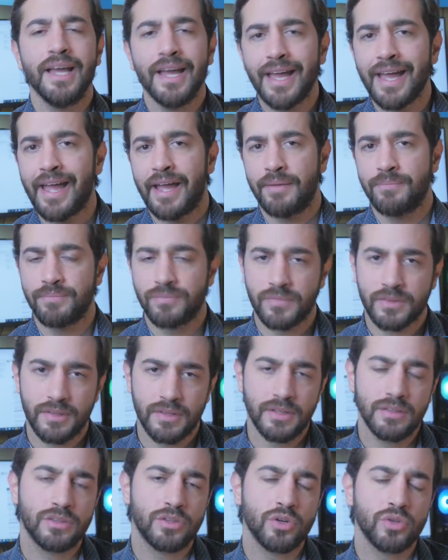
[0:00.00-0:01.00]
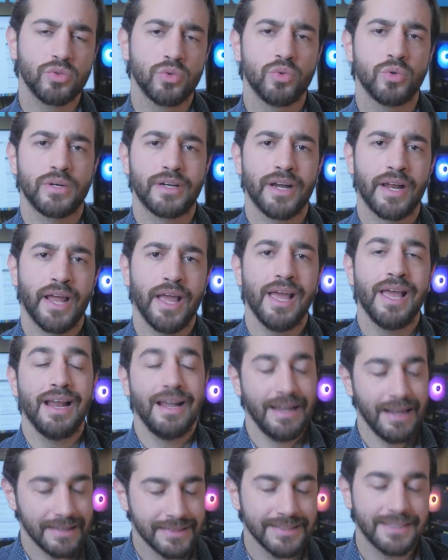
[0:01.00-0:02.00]
e introdurre
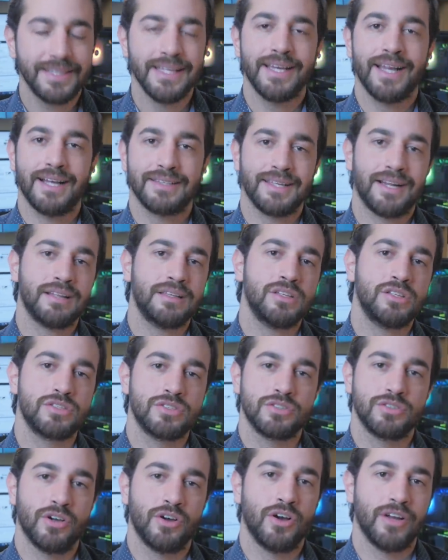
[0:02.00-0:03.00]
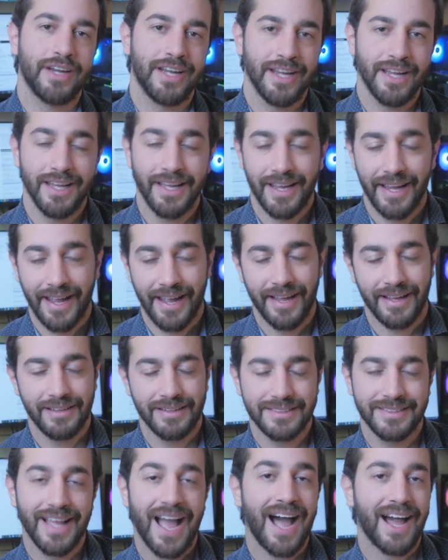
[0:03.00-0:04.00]
l'antica tradizione e
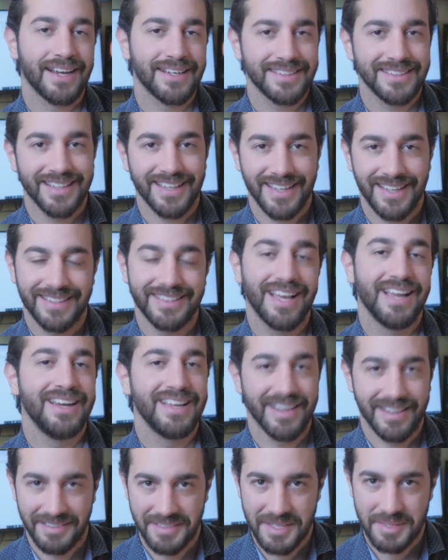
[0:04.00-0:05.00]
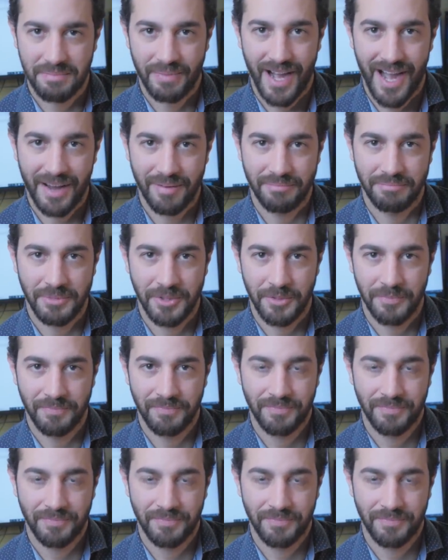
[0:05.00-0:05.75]
arte del risparmio.